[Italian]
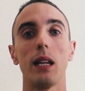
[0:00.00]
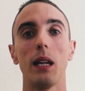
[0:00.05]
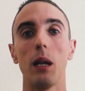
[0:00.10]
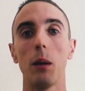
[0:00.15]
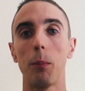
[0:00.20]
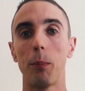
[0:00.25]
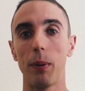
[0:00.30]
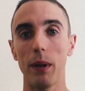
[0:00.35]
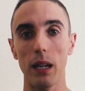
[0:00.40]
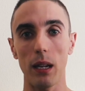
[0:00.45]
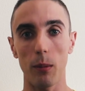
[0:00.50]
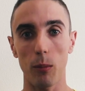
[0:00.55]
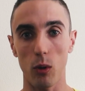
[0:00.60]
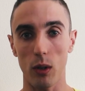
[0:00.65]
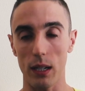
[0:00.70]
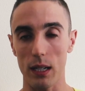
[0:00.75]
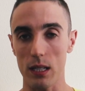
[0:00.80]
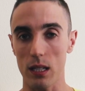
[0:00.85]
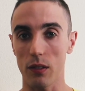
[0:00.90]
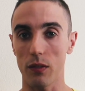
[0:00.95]
Il
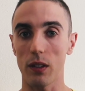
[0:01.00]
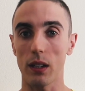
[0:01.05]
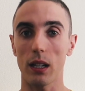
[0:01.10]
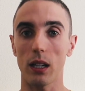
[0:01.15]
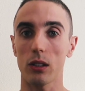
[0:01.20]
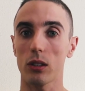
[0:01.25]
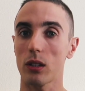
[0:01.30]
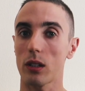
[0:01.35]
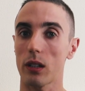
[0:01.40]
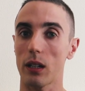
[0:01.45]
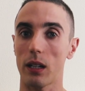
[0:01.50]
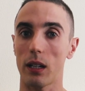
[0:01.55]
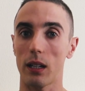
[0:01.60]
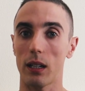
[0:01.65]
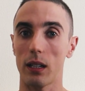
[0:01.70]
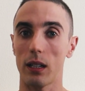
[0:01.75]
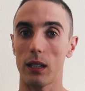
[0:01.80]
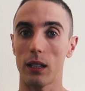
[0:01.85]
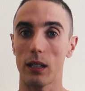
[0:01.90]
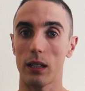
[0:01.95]
primo classificato
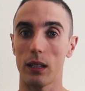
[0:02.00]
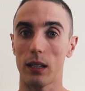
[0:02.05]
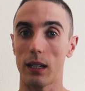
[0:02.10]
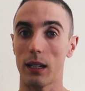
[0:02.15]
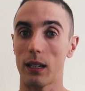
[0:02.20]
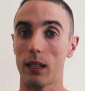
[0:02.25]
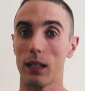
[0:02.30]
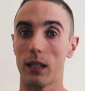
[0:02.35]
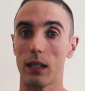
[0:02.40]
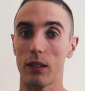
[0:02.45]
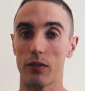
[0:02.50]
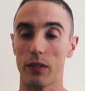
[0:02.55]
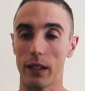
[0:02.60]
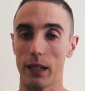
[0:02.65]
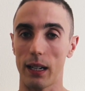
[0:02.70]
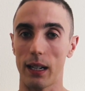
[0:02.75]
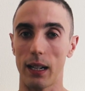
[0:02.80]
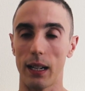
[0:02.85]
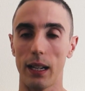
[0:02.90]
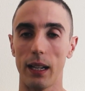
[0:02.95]
al, alla
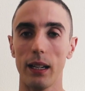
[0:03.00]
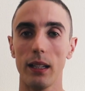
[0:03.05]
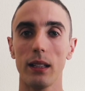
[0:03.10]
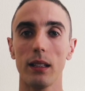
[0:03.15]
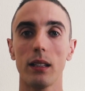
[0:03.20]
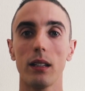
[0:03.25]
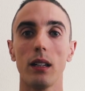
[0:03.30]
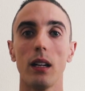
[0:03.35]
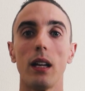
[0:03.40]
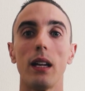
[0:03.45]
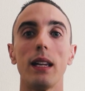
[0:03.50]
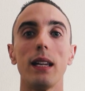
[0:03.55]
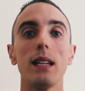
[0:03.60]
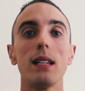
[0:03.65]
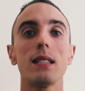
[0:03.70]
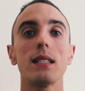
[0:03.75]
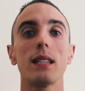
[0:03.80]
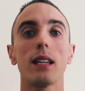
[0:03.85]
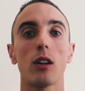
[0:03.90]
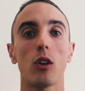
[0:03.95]
Final 8,
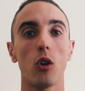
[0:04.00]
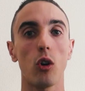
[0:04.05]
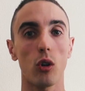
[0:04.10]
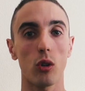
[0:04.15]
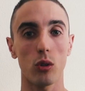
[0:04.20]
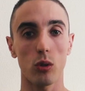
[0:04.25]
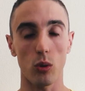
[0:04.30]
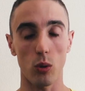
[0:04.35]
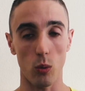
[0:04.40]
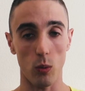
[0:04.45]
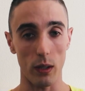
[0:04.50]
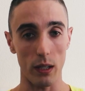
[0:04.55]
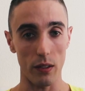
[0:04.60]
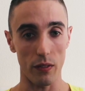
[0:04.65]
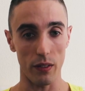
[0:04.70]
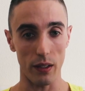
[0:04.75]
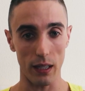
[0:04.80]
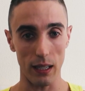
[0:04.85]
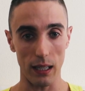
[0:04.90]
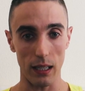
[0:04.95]
il secondo
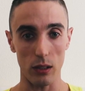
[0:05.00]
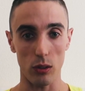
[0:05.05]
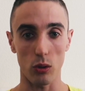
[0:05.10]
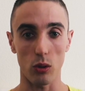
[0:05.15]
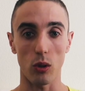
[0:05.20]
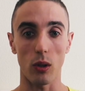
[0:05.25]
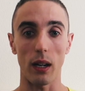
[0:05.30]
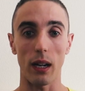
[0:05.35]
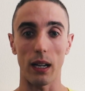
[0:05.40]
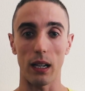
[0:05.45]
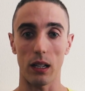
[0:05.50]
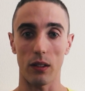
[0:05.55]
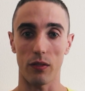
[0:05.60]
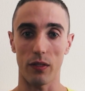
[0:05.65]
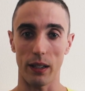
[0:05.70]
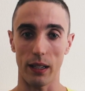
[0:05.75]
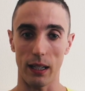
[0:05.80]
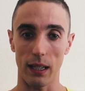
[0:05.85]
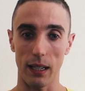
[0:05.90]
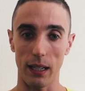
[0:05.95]
qualificato alla
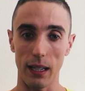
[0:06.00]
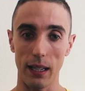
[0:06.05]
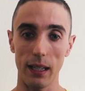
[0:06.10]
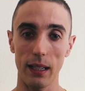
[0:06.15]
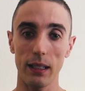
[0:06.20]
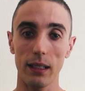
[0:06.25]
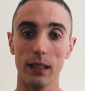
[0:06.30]
Final 8